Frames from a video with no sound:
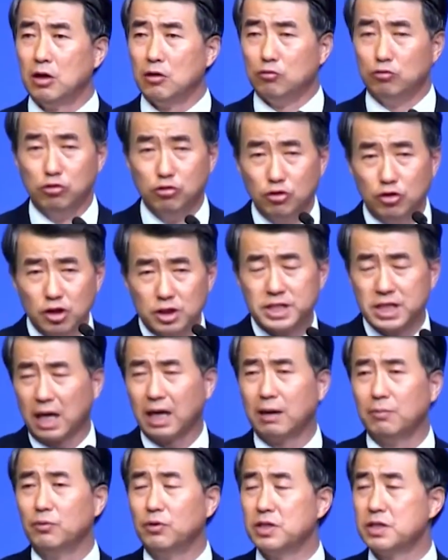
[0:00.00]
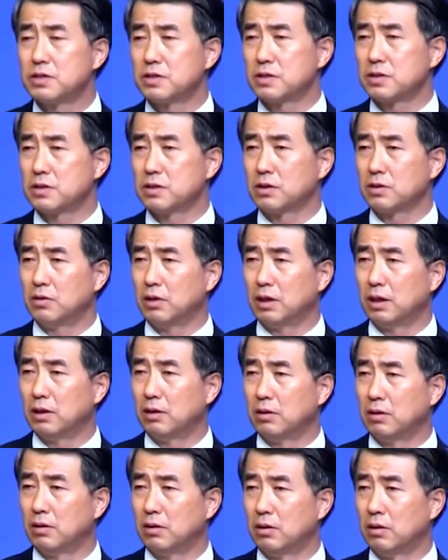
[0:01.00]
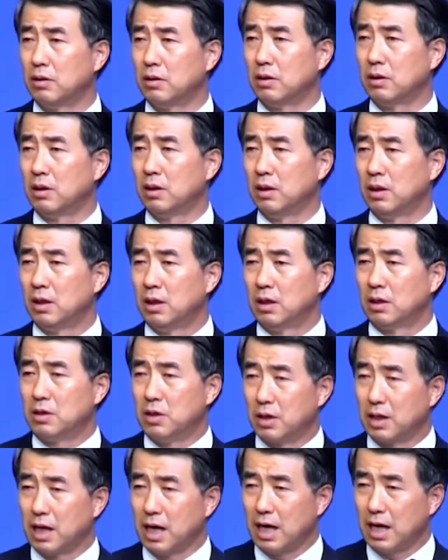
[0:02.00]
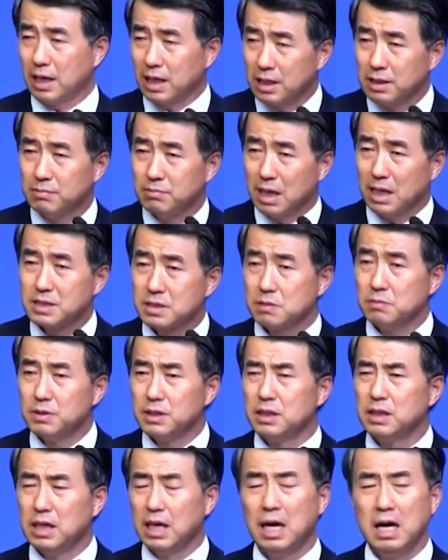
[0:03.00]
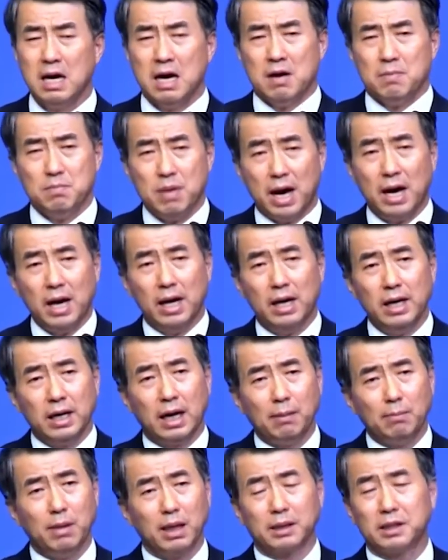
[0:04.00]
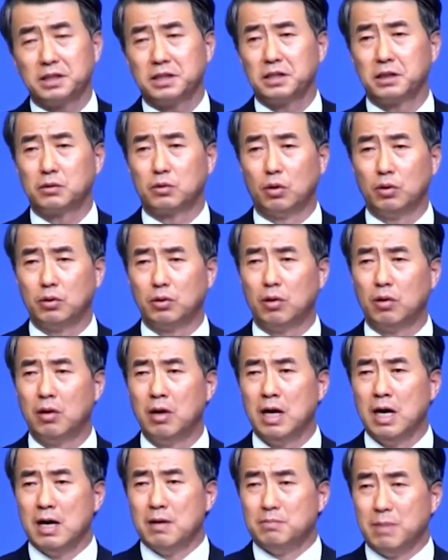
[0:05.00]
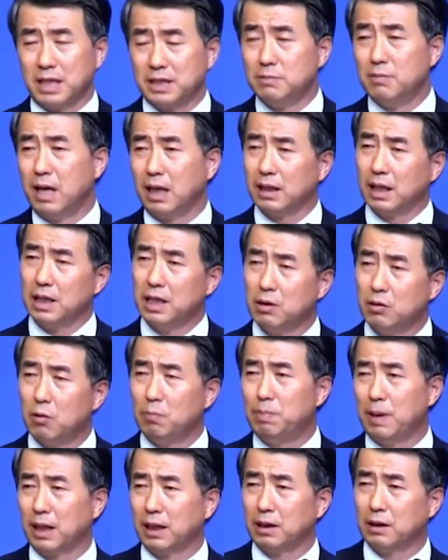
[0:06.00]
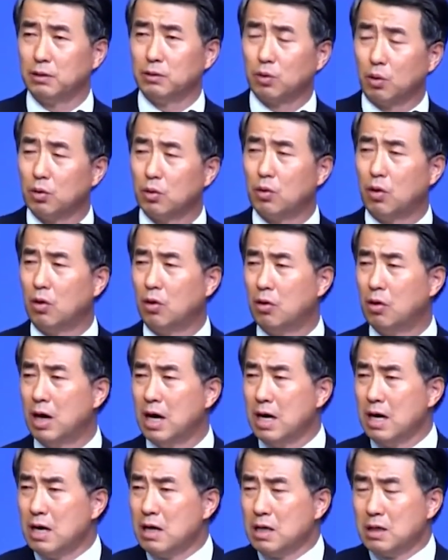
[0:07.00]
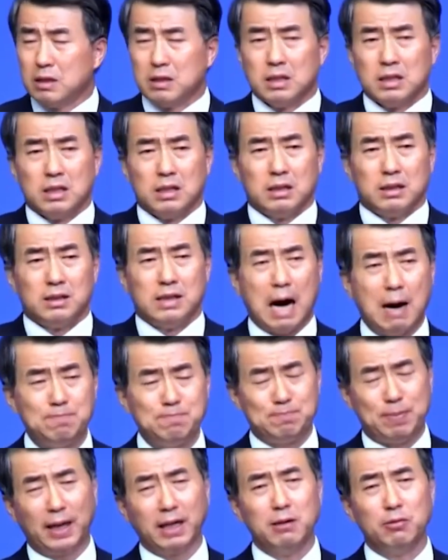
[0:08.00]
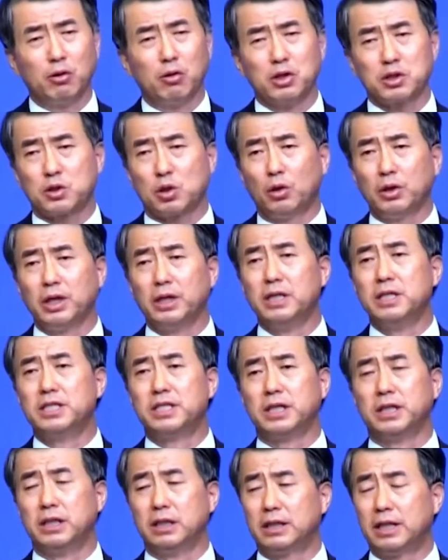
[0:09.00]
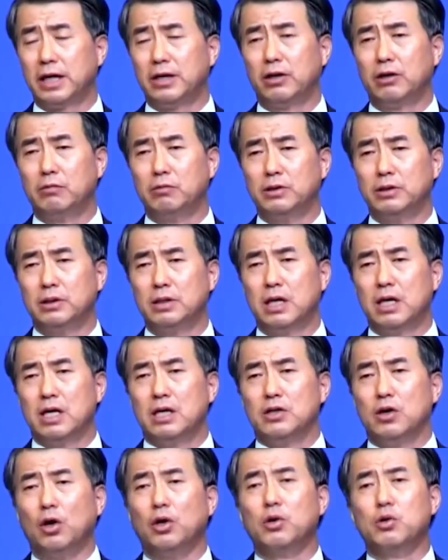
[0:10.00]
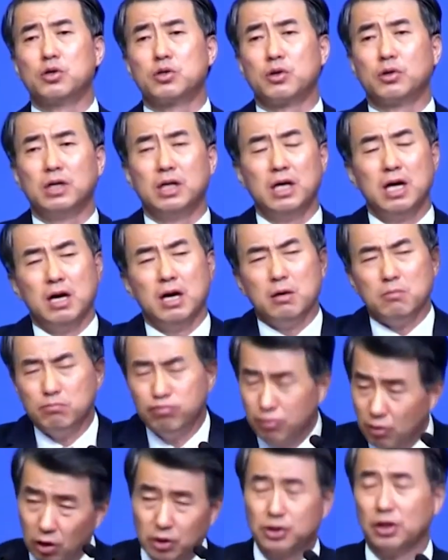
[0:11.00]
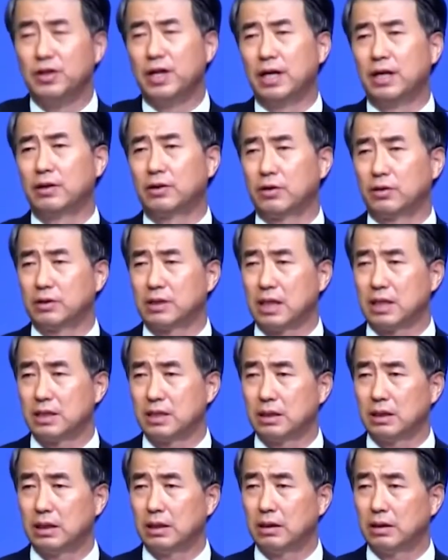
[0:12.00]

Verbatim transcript: 웃는 사람도 있었을 거예요. 그러나 하나님 말씀이기에 매일 한 바퀴씩 돌고 마지막 날 일곱 바퀴를 돌고 나팔을 보고 소리를 지를 때 여러분 여리고성이 무너져 내렸던 사실이에요.